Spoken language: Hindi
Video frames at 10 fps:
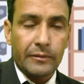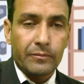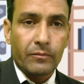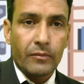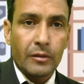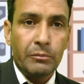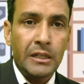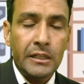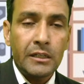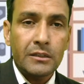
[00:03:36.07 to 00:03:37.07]
है
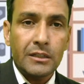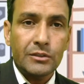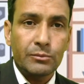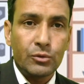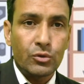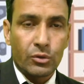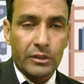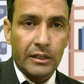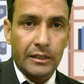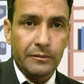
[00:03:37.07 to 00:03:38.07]
मलकियत का सबूत
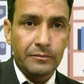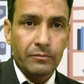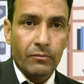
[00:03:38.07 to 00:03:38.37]
होता है